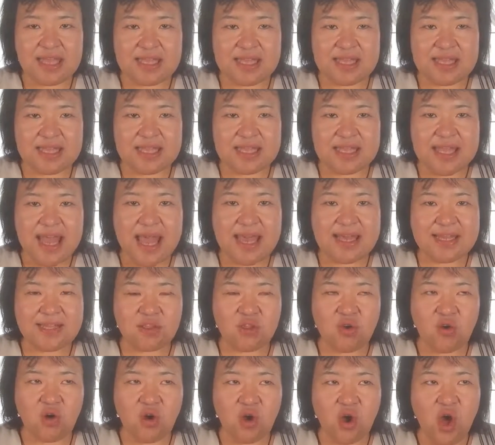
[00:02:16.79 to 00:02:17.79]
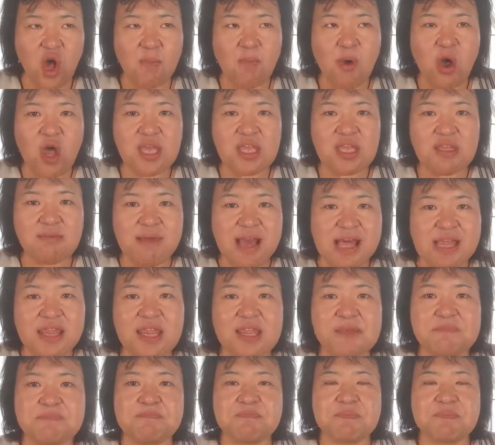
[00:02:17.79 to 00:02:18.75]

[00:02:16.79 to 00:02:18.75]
いきたいと思います。